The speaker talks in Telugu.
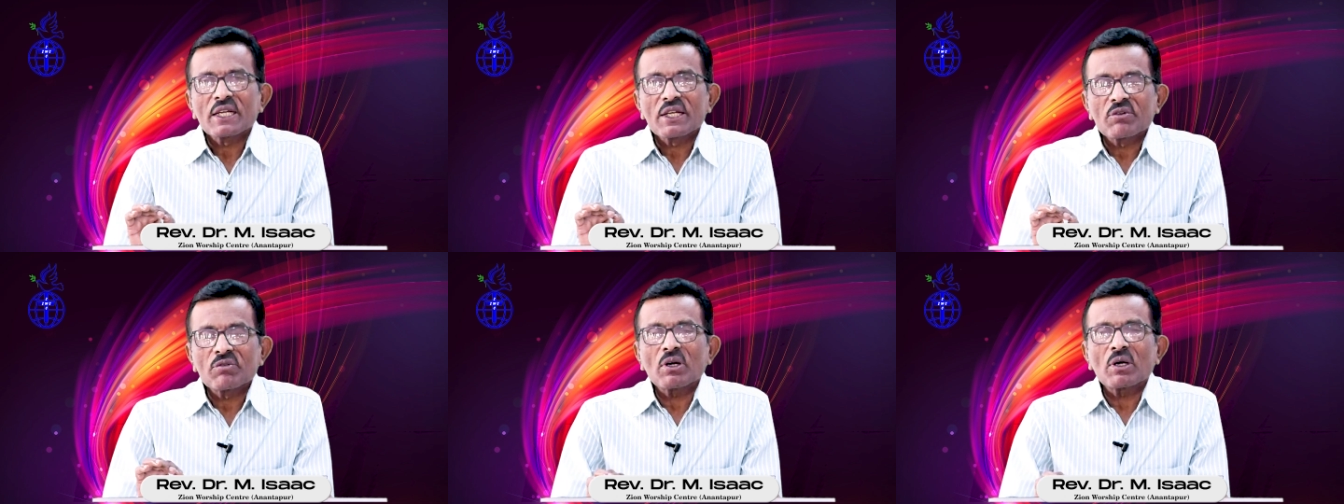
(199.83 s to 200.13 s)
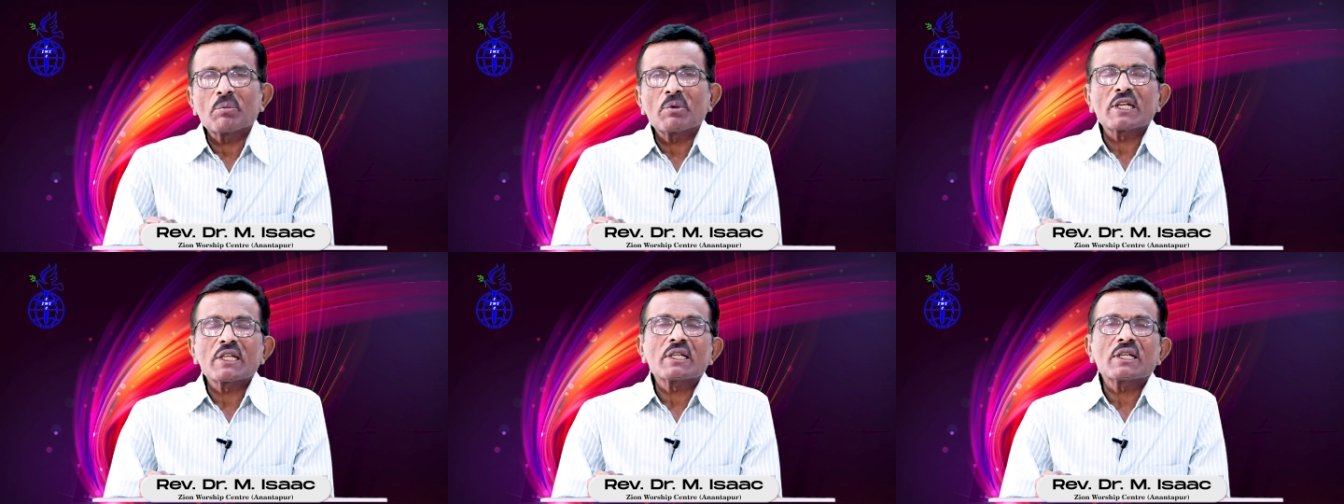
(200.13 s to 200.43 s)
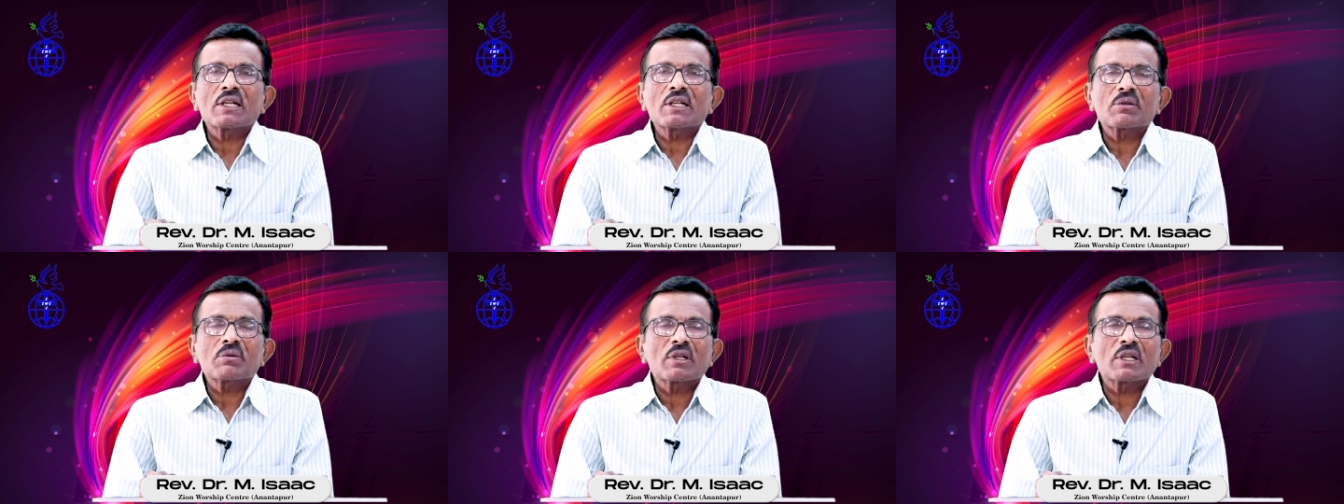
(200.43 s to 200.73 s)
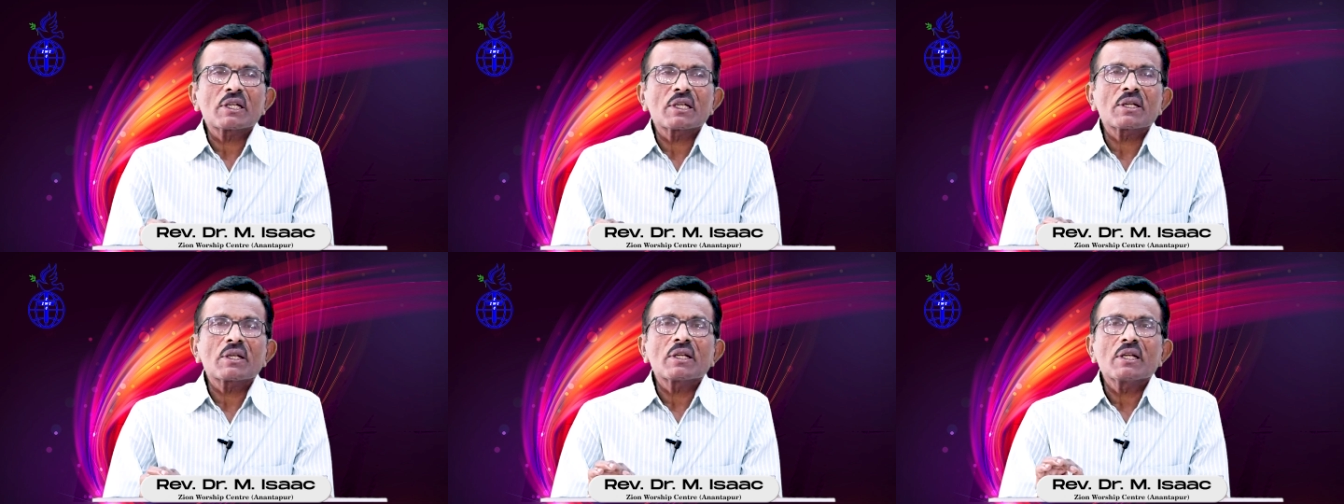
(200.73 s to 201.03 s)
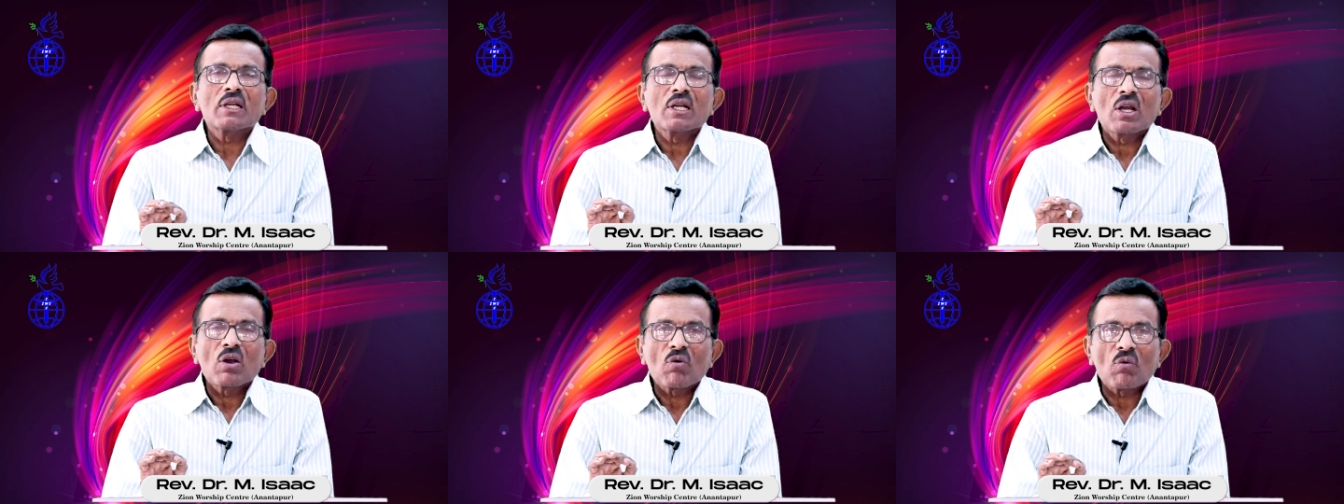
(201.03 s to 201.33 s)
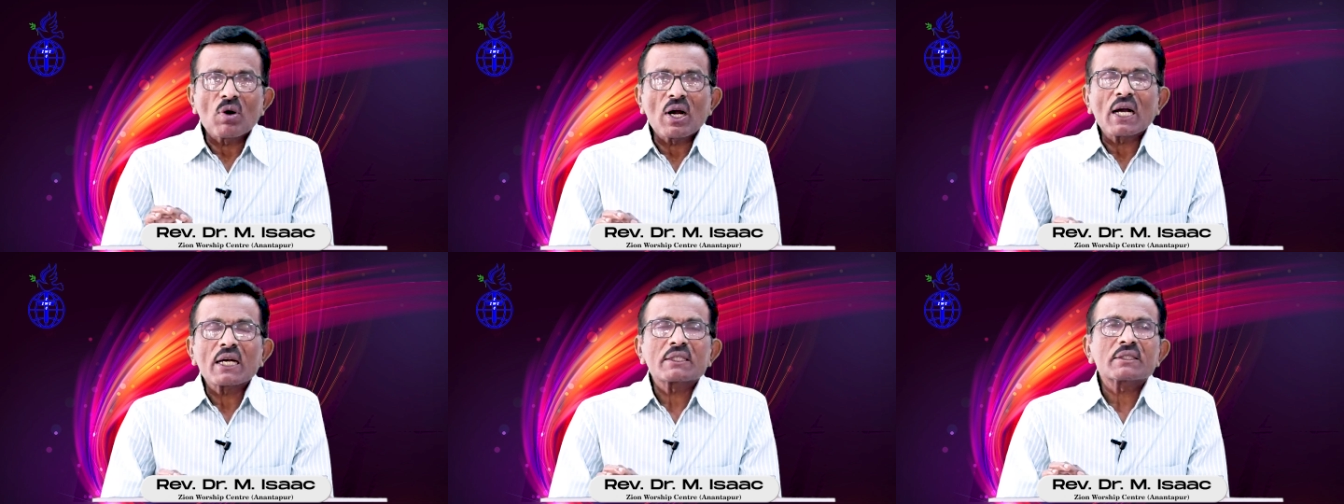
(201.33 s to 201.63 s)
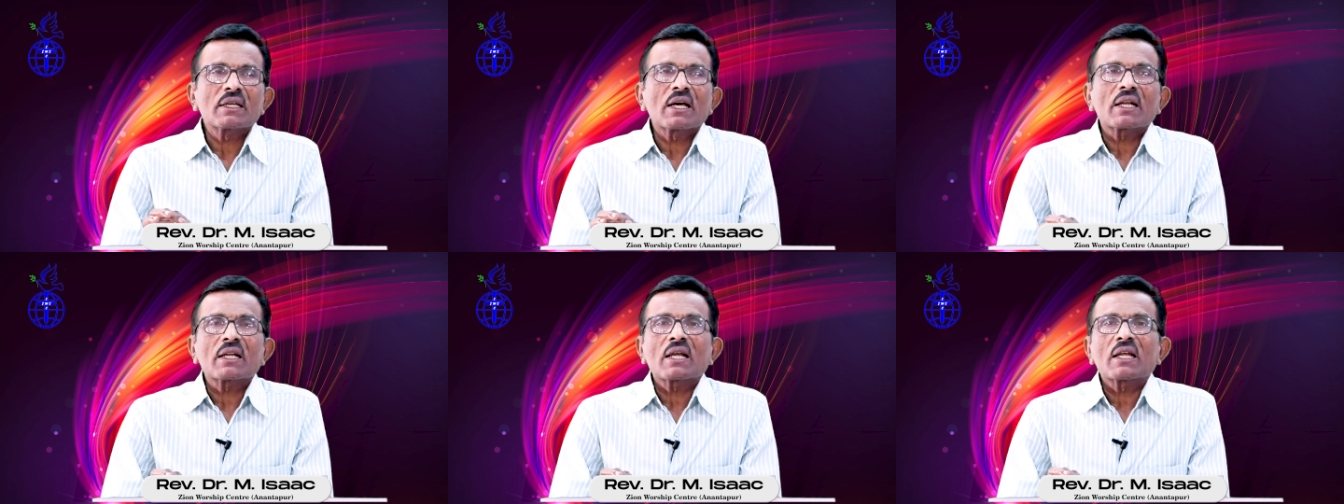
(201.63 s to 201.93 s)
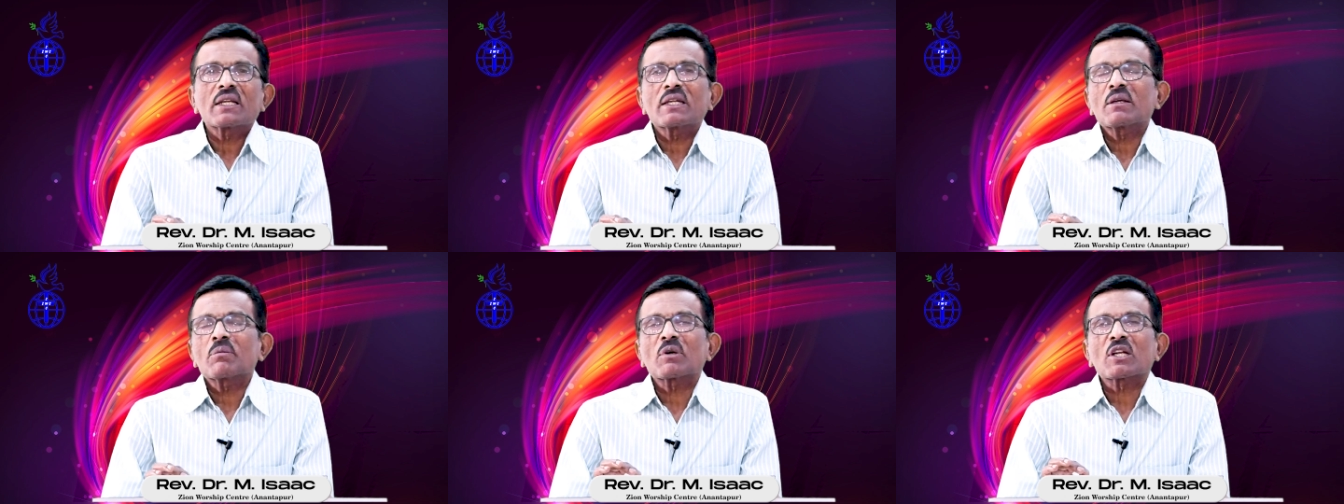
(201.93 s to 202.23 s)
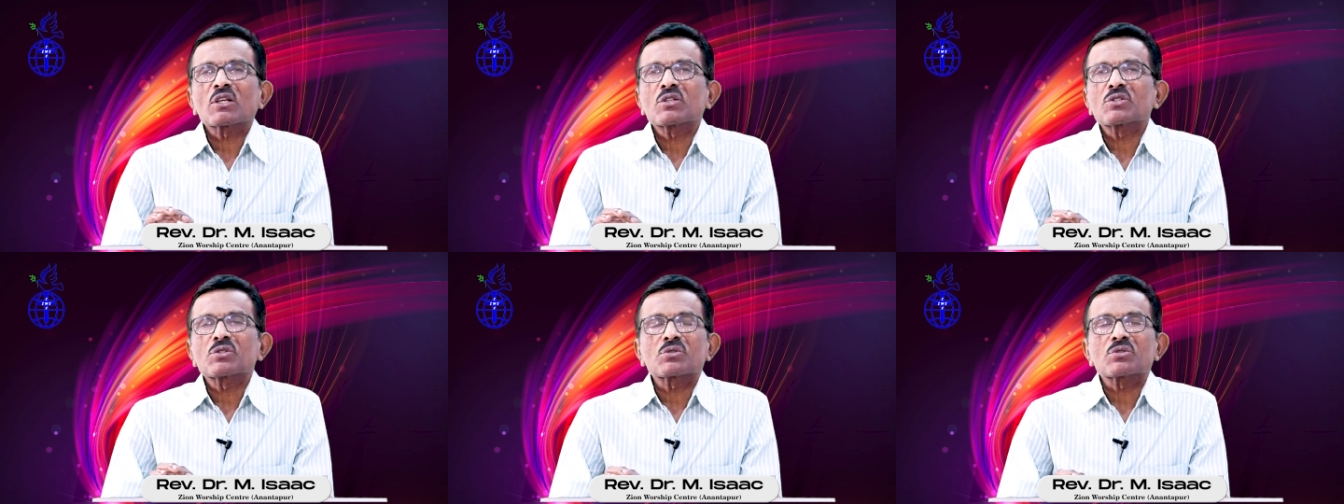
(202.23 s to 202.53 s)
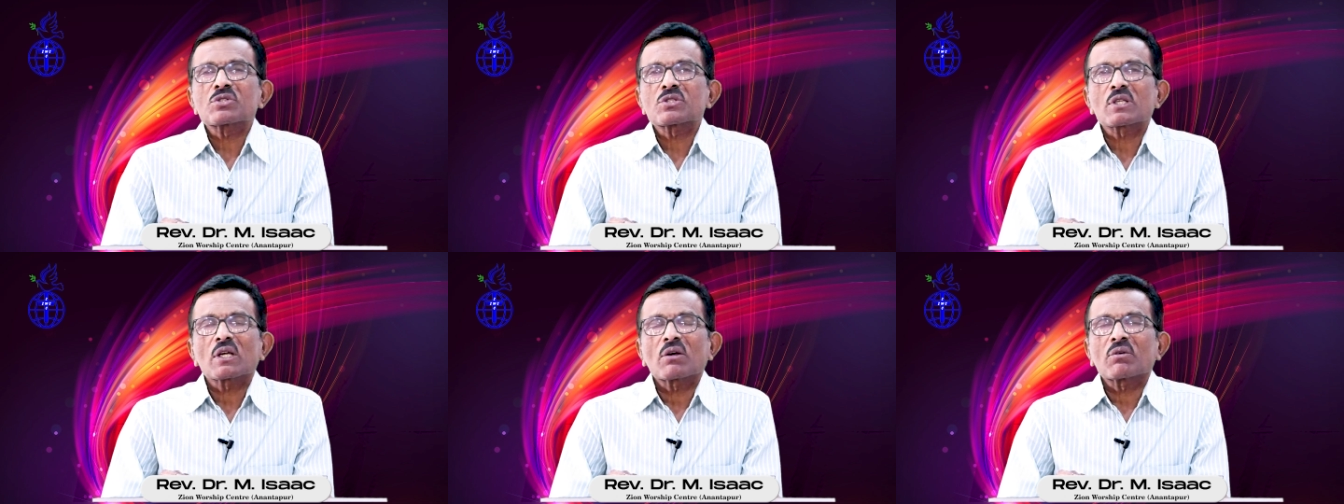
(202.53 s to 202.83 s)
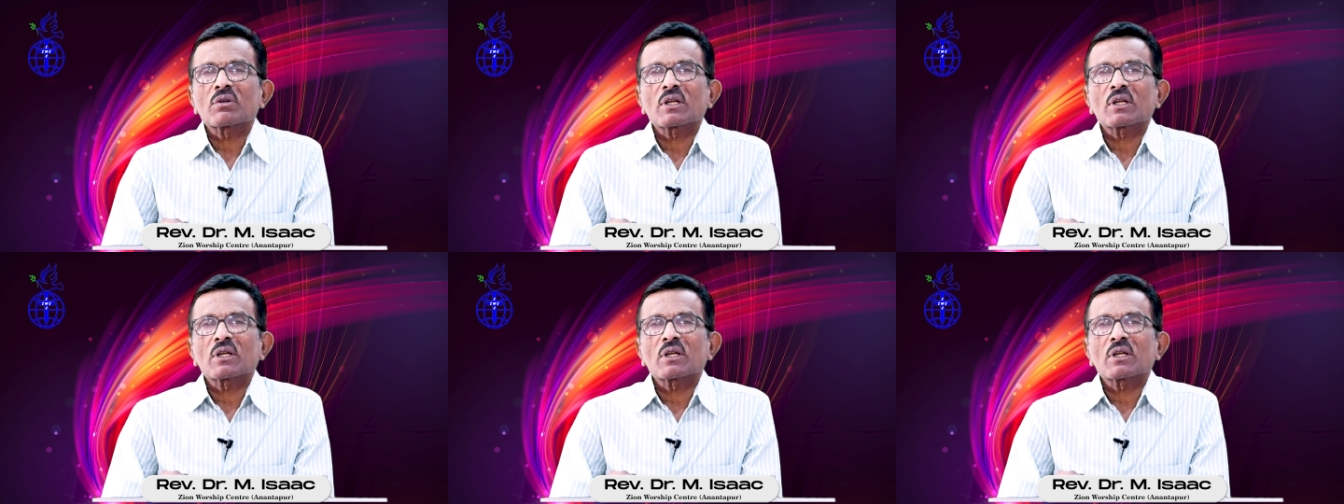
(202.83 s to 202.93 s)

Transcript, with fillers: ఇవ్వబడినటువంటి వాగ్దానాల్ని మనం చూస్తూ